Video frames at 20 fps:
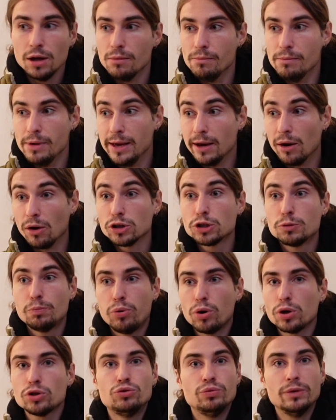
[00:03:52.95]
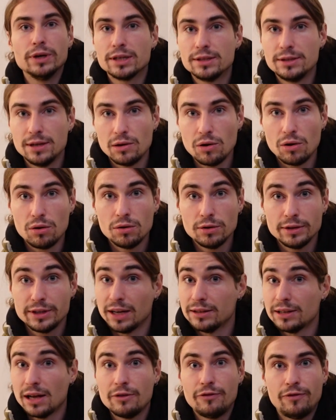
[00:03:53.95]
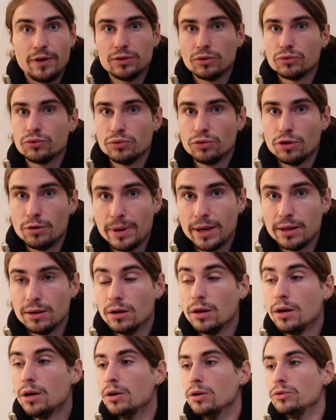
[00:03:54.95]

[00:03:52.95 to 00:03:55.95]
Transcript: mais en sport tu es excellent, t'es un alpha dans ton domaine,